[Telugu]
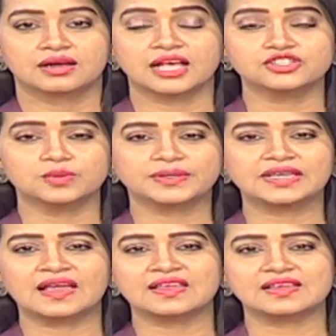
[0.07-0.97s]

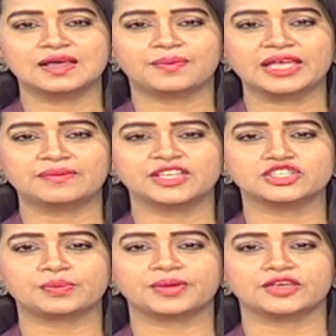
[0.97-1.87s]
రాష్ట్రపతి ఎన్నికలపై
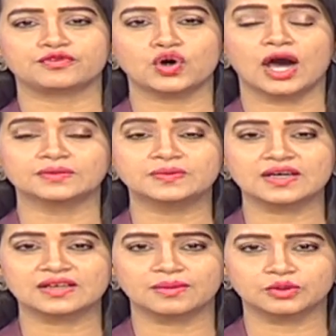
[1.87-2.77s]
బీజేపీ
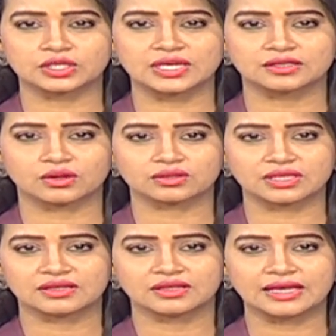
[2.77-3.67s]
వ్యూహాత్మకంగా
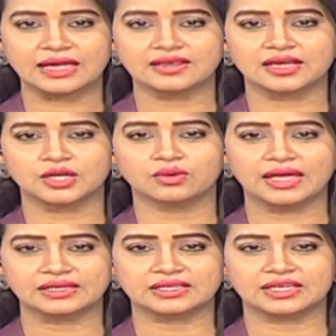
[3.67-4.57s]
ముందుకెళ్తోంది ఈ ఎన్నికను
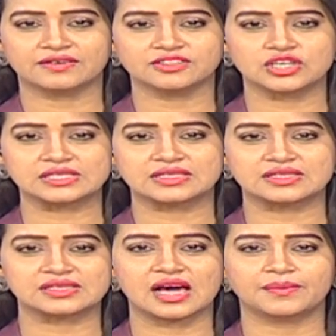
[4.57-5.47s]
ఏకగ్రీవం చేసే
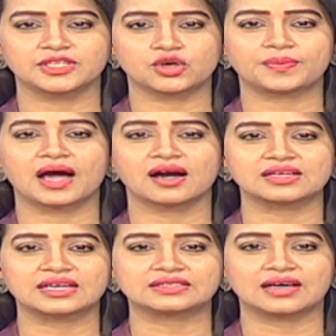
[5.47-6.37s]
దిశగా బీజేపీ
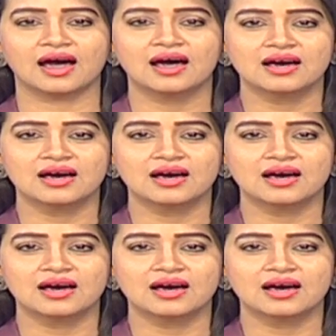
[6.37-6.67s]
అగ్రనేత